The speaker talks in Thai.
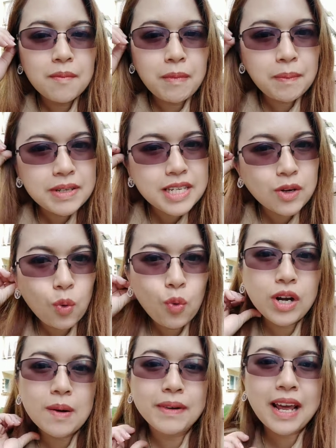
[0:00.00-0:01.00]
มันไม่ใช่คู่
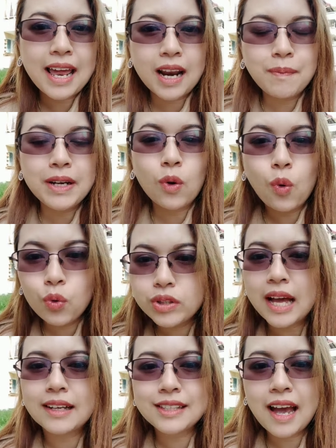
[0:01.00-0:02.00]
ธรรมดาแล้วเป็นคู่
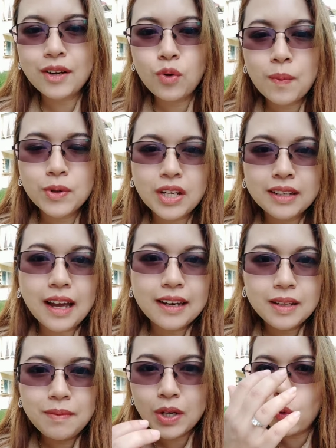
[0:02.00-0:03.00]
ต่างชาติด้วยเพราะฉะนั้นการ
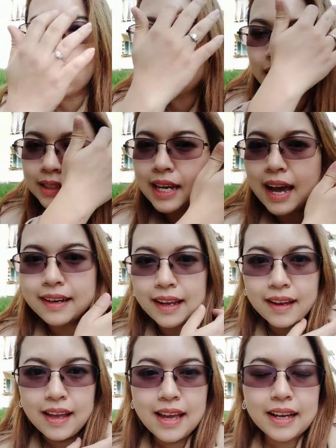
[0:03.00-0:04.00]
ที่คู่ต่างชาติเนี่ย